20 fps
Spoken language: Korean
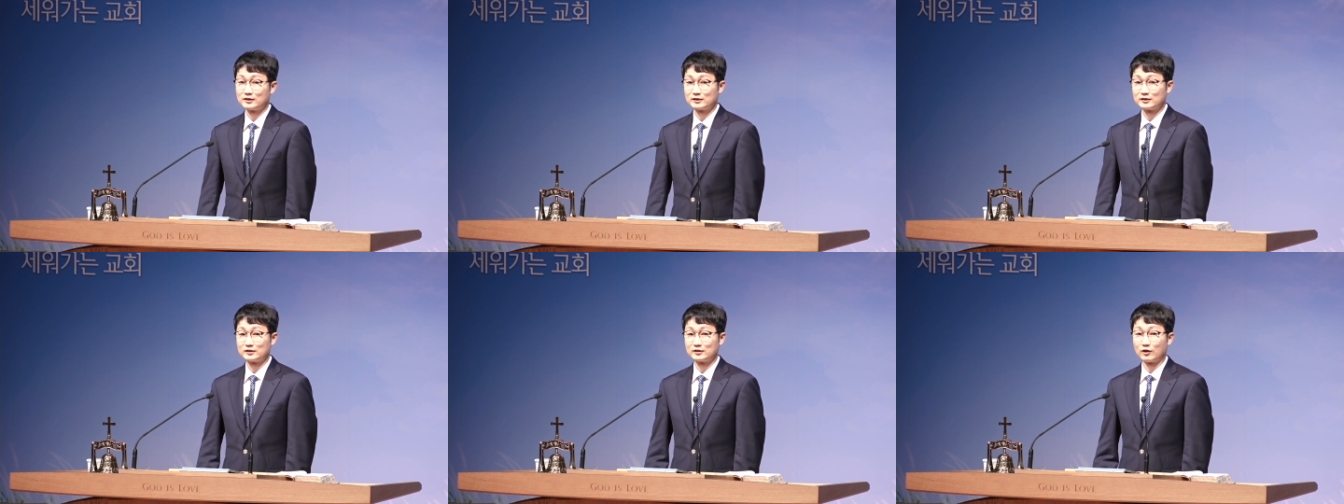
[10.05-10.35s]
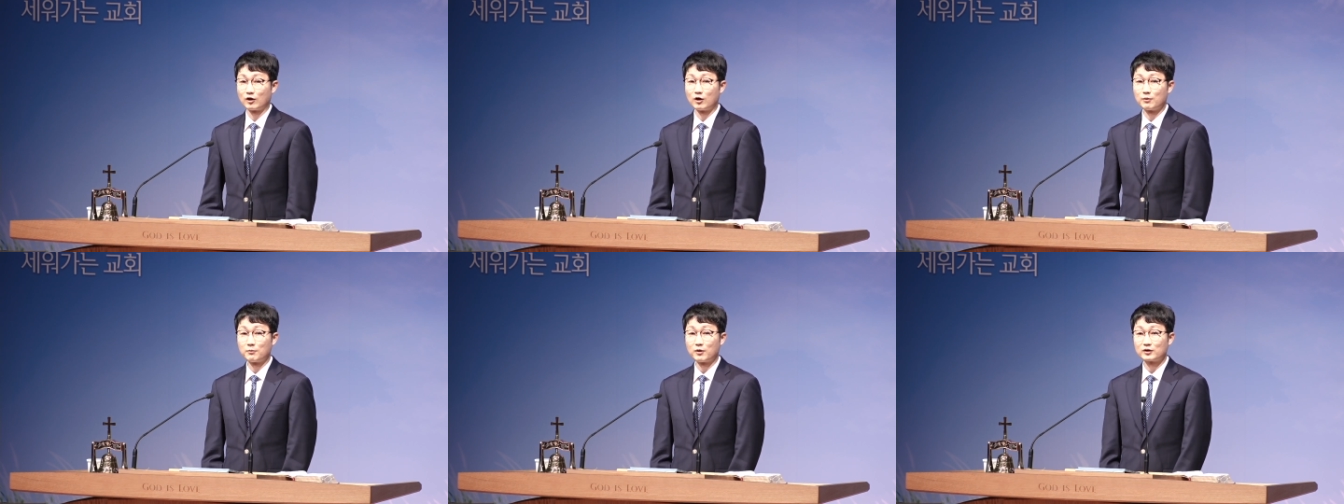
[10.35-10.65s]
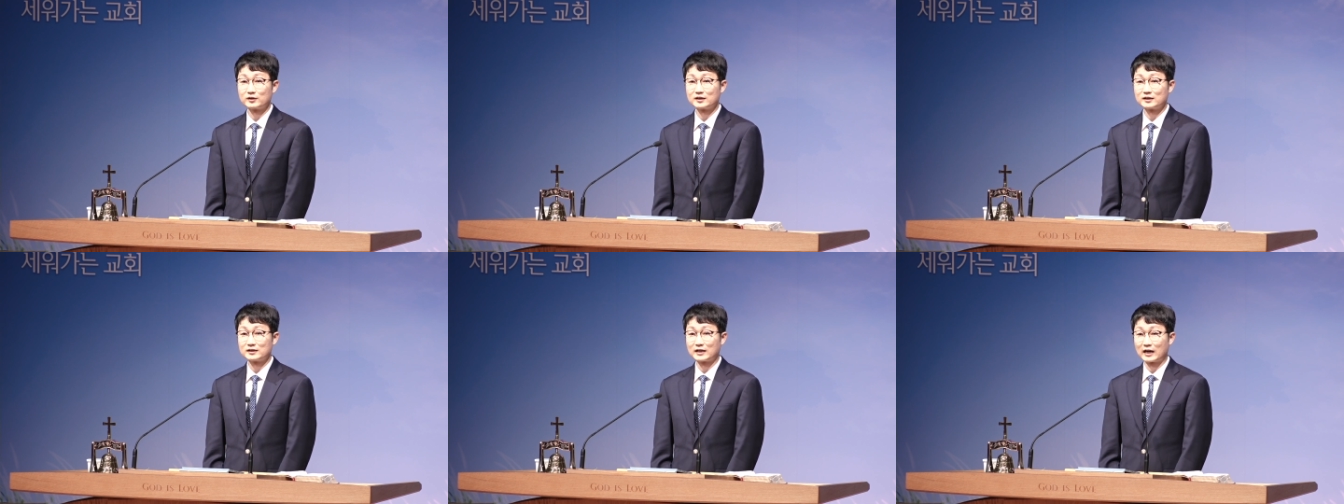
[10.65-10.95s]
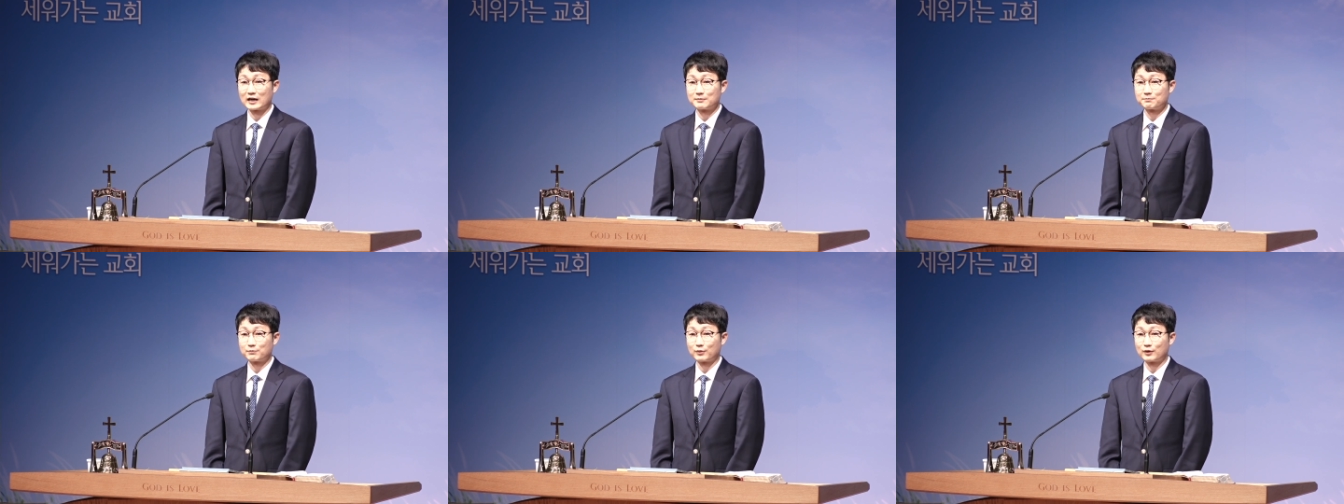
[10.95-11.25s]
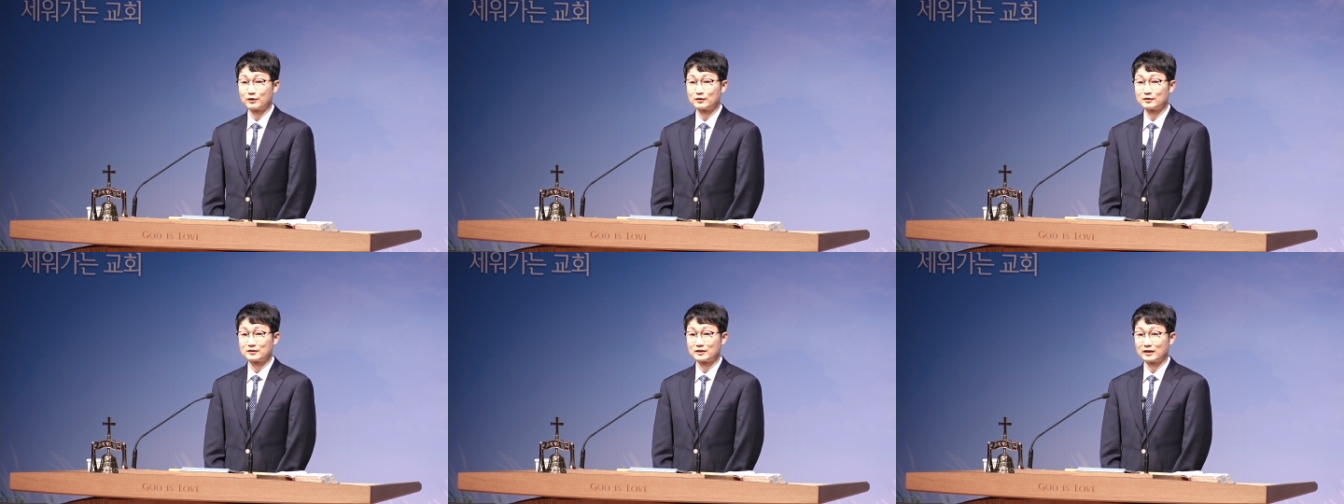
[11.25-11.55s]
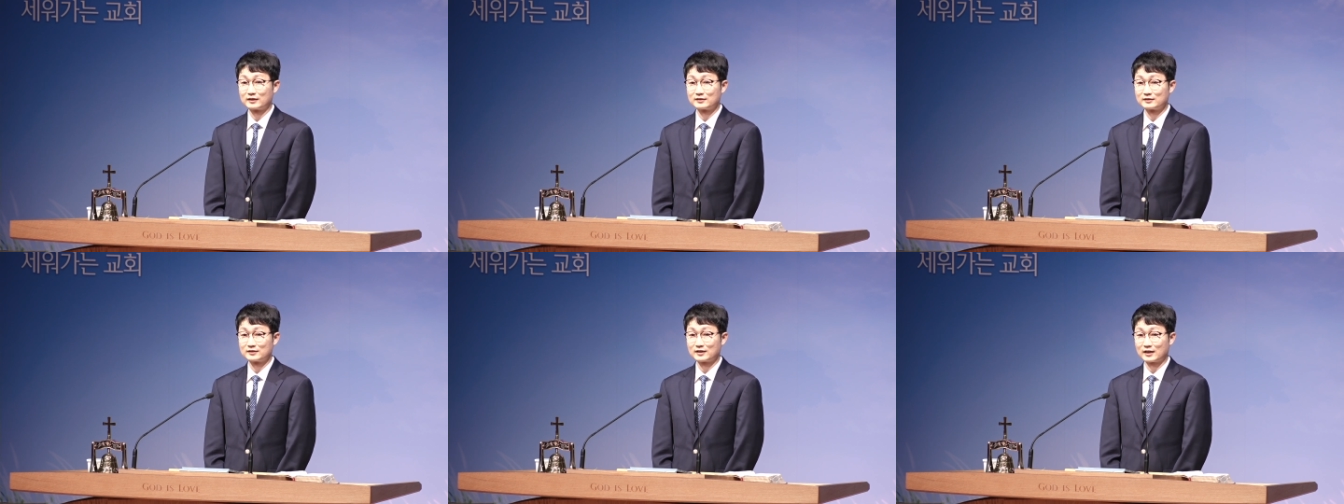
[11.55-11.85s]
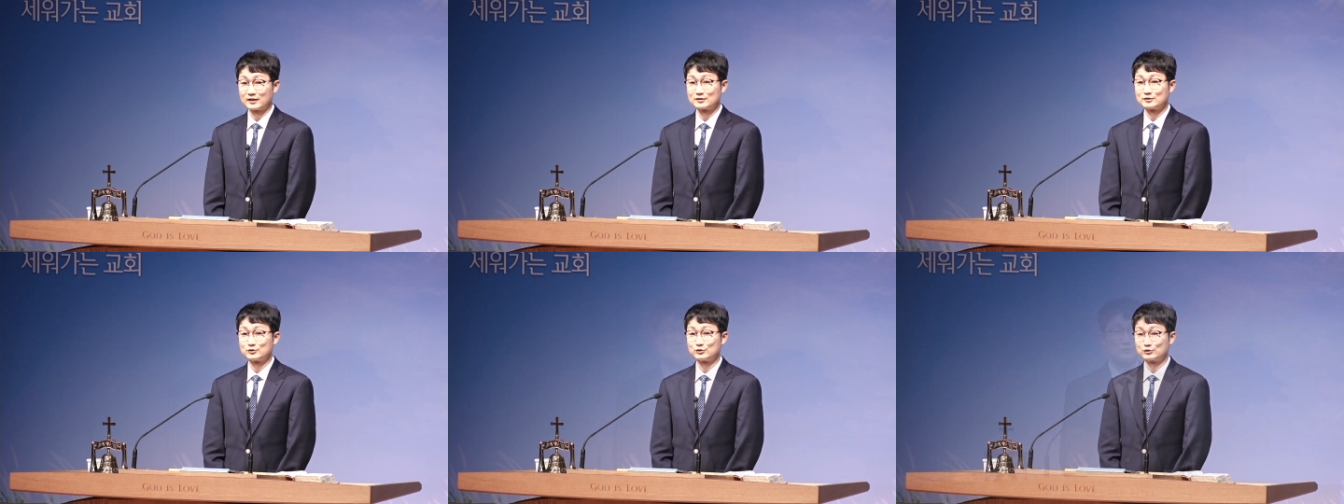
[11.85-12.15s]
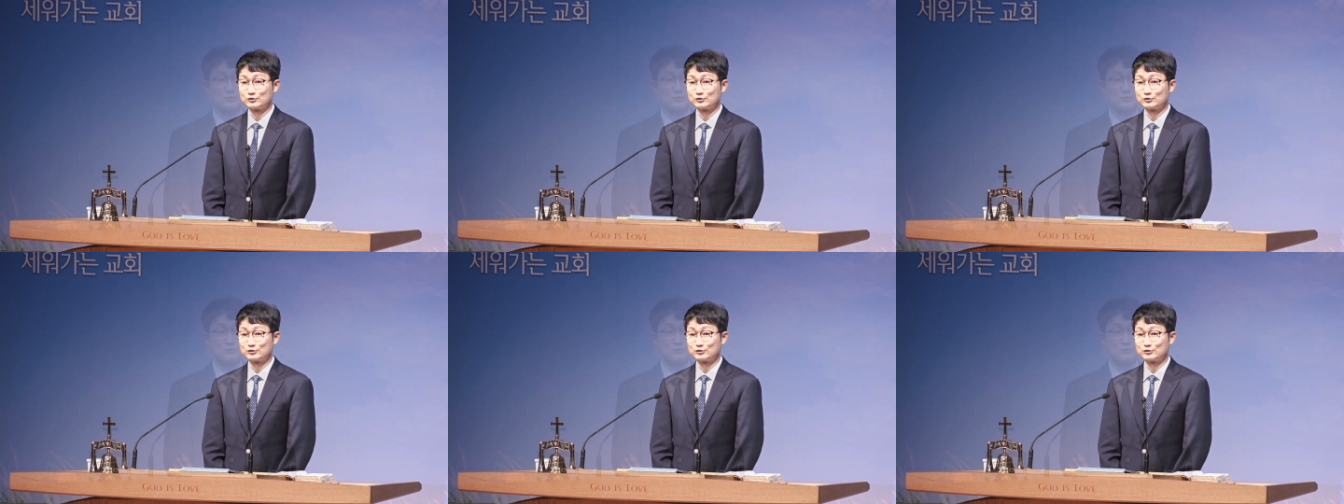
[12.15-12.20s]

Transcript: 이 어머니 나이뻘 되는 한